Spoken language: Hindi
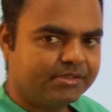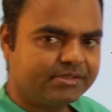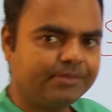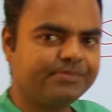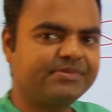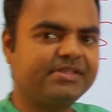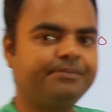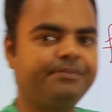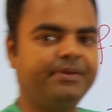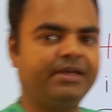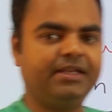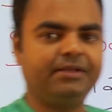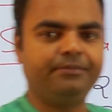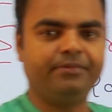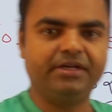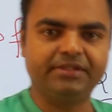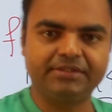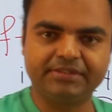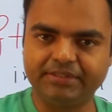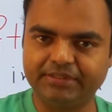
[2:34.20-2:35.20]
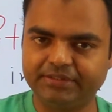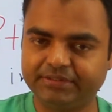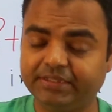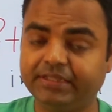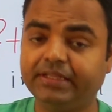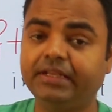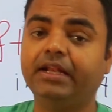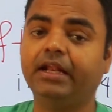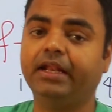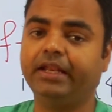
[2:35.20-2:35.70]
सबसे पहले बात करते
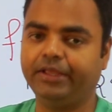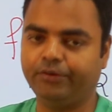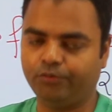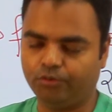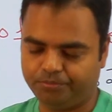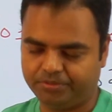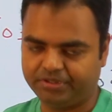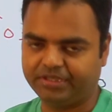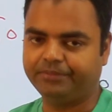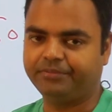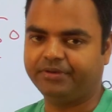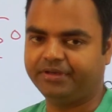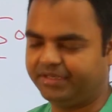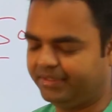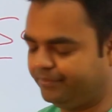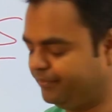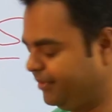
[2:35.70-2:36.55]
हैं ले ऑफ के बारे